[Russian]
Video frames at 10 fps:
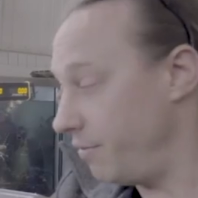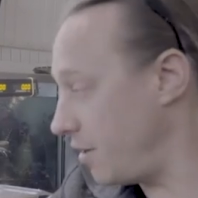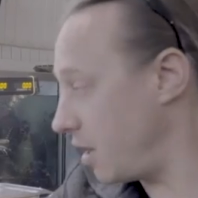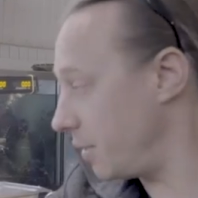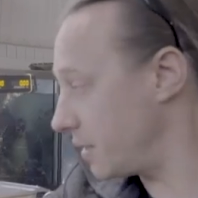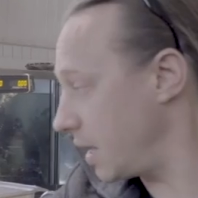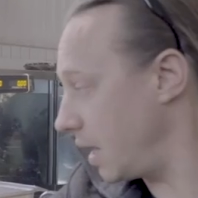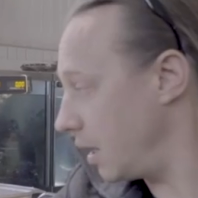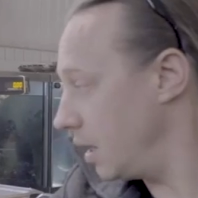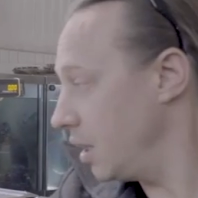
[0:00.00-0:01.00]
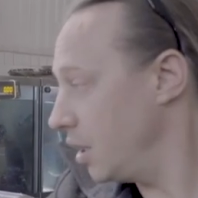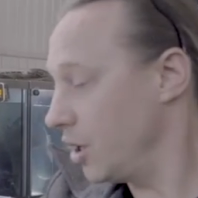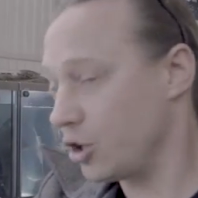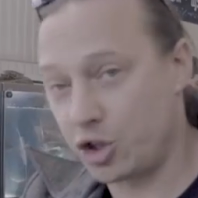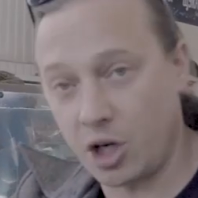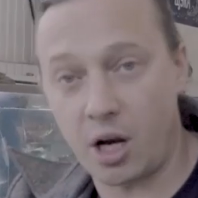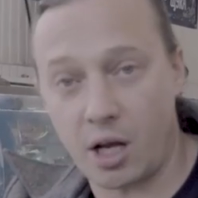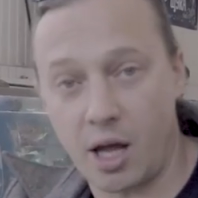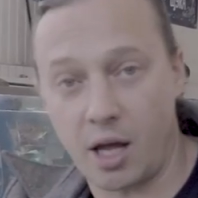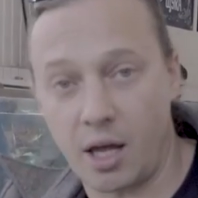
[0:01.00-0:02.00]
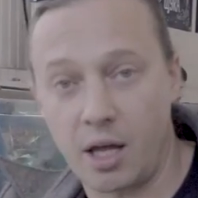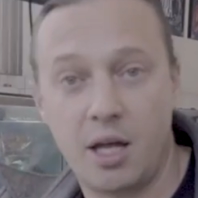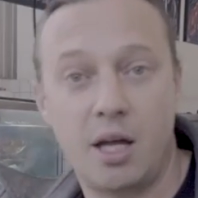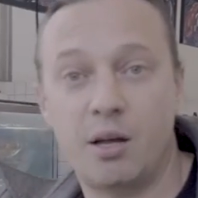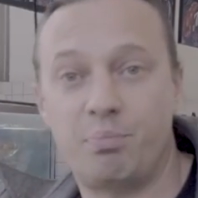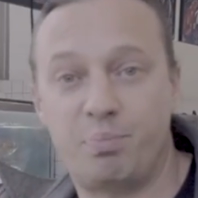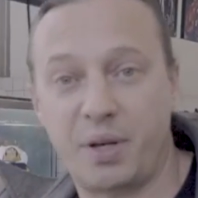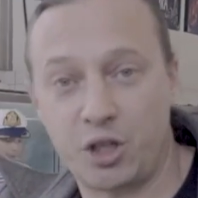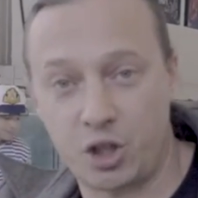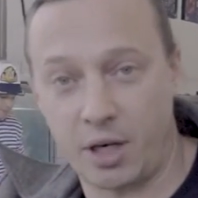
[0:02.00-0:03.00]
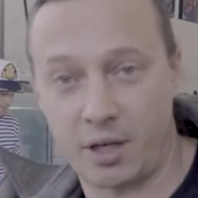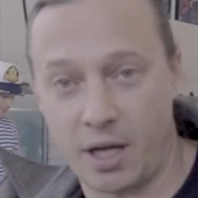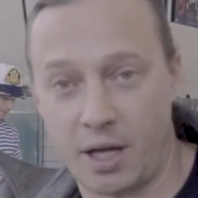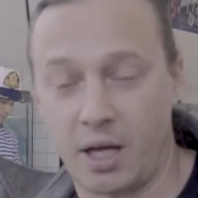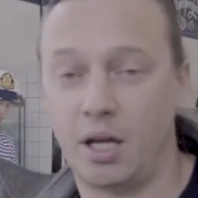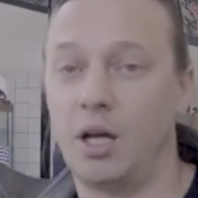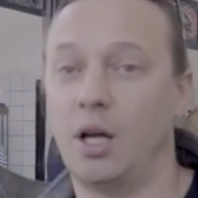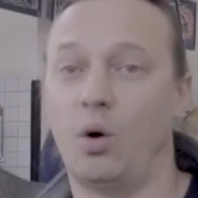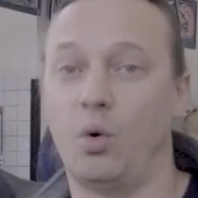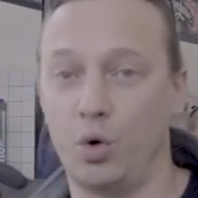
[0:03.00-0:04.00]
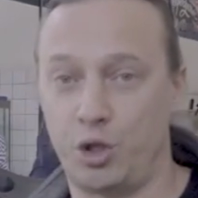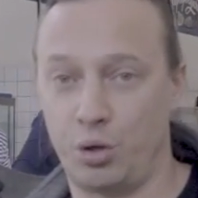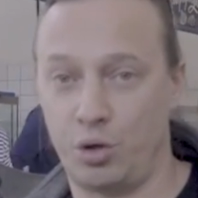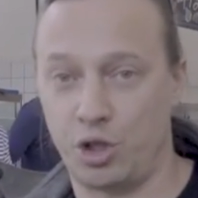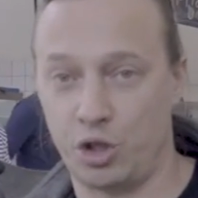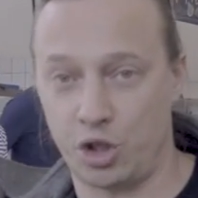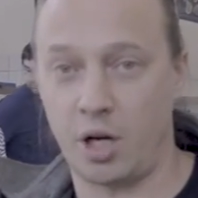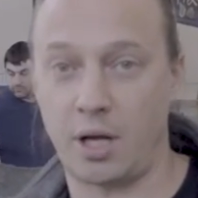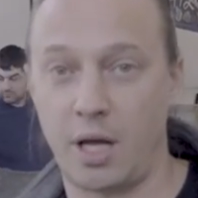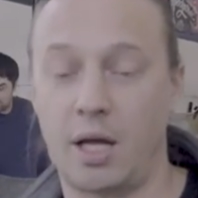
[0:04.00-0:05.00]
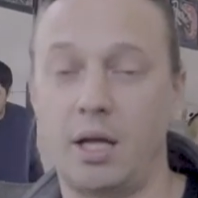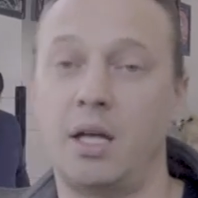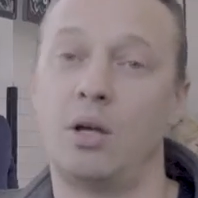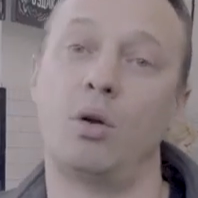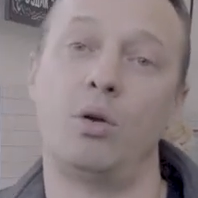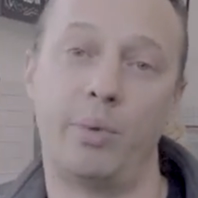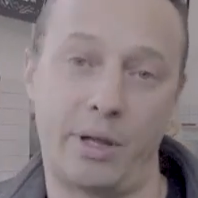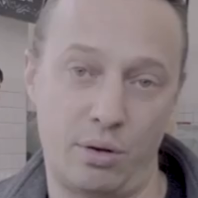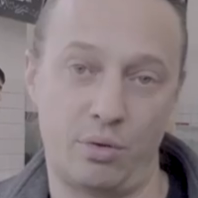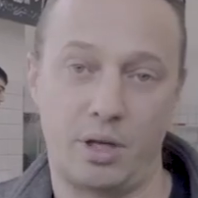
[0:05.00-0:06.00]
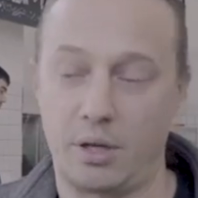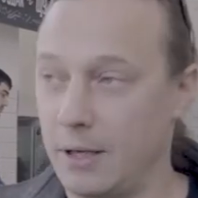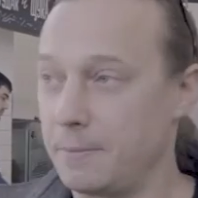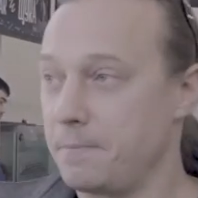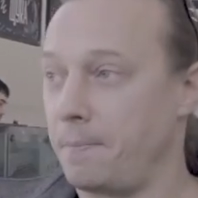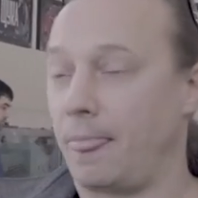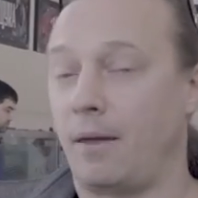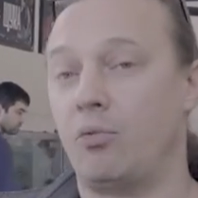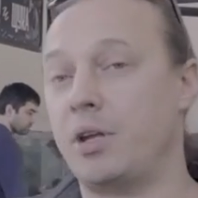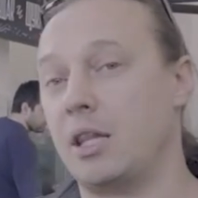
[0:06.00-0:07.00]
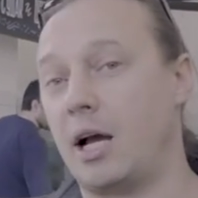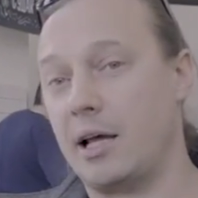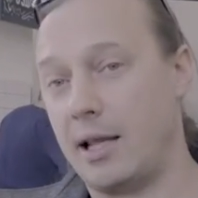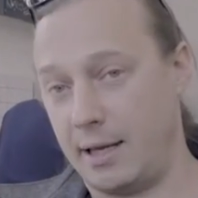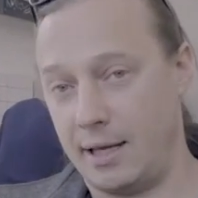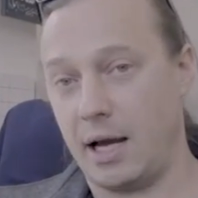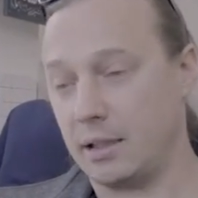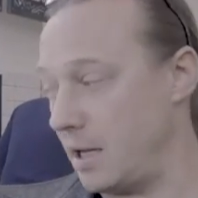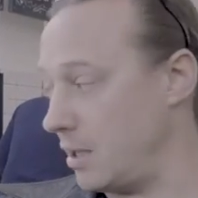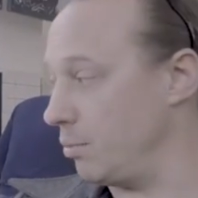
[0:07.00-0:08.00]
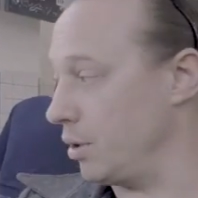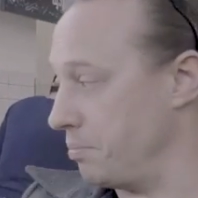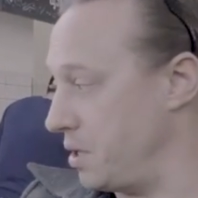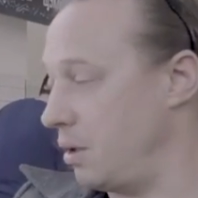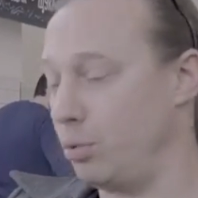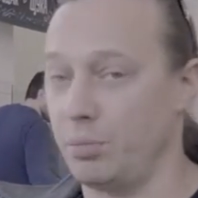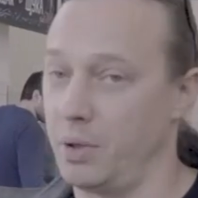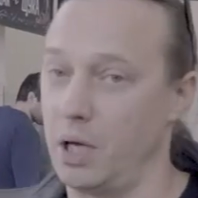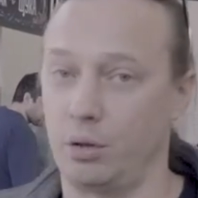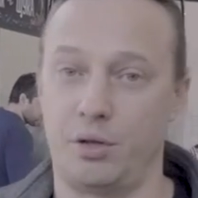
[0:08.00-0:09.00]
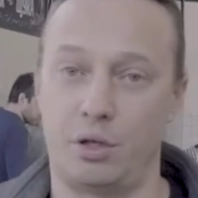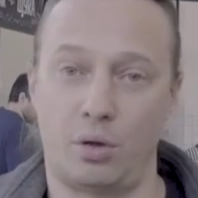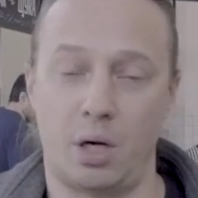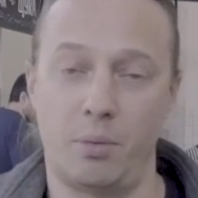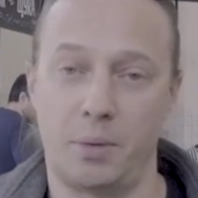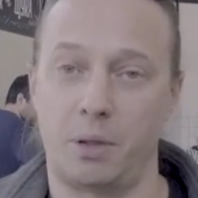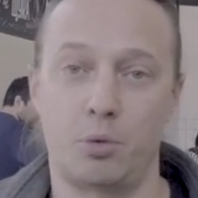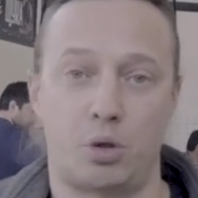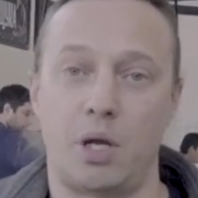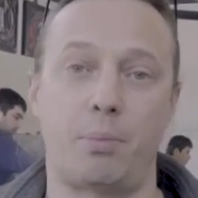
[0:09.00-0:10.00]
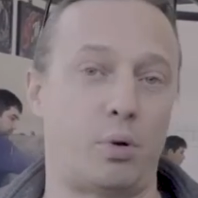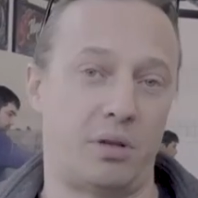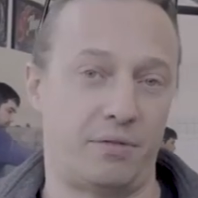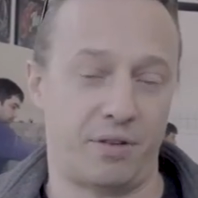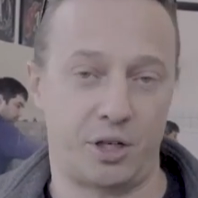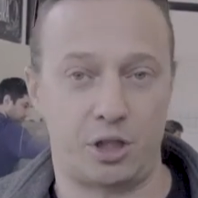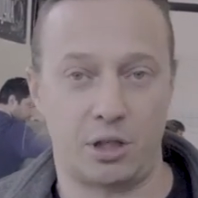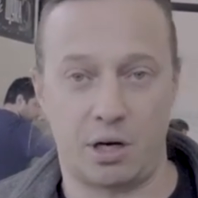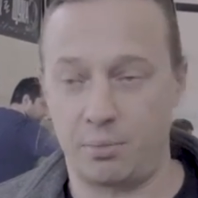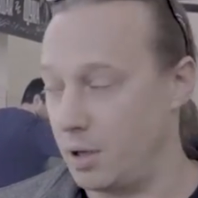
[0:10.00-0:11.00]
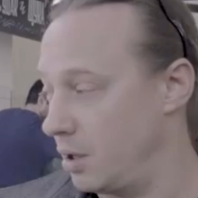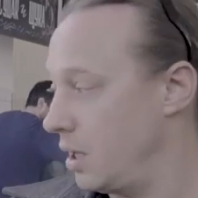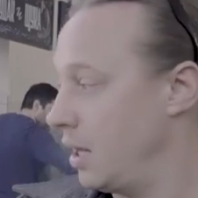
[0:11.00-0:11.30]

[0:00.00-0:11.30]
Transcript: фермерская, жирная, прижирная, очень-очень жирная. И ее любят люди. У меня на канале никогда не было. Мы не будем готовить эту рыбу, потому что я против выращенной рыбы,